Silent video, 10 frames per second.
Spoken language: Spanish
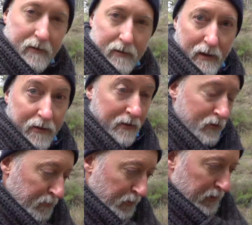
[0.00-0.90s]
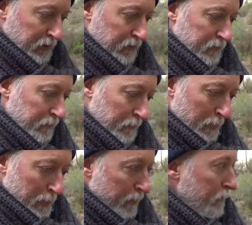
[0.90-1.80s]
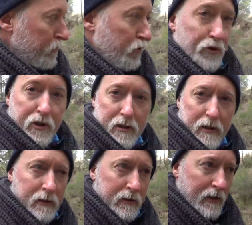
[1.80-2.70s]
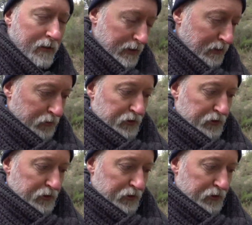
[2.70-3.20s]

de hace, como digo, unos 65,